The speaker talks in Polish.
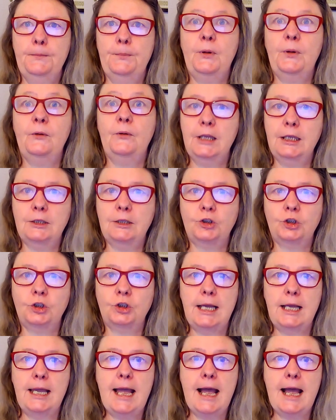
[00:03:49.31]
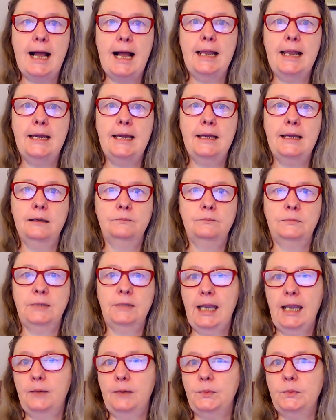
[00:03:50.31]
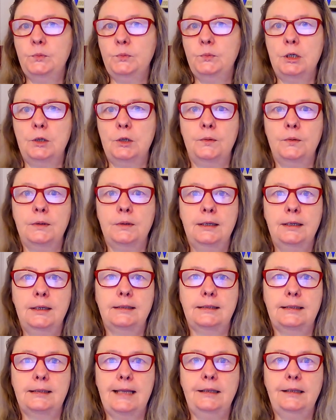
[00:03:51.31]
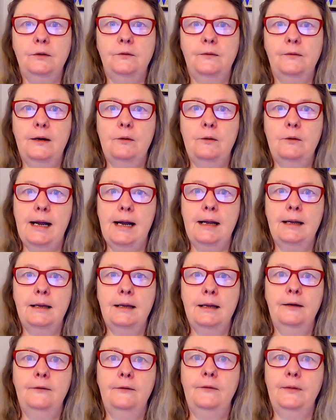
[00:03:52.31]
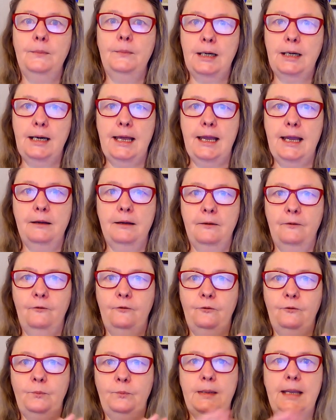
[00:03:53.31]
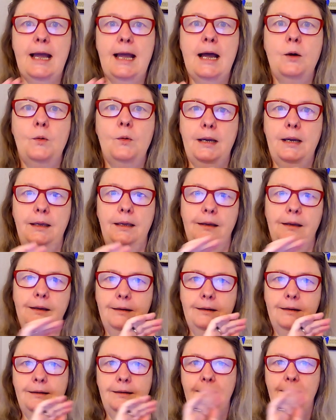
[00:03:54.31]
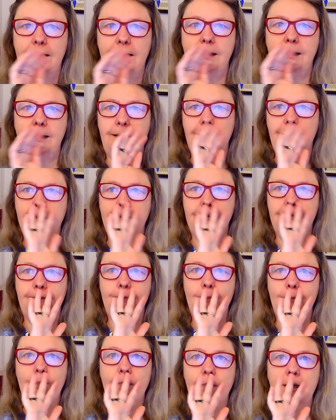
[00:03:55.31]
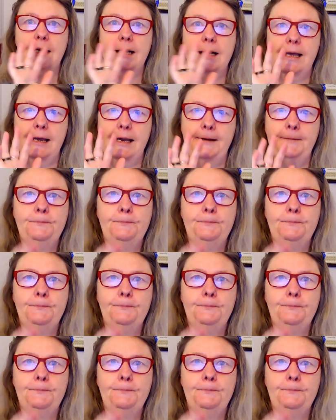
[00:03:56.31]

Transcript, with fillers: powietrze, ale tak jakbym się znajdowała we mgle, w białej takiej mgle.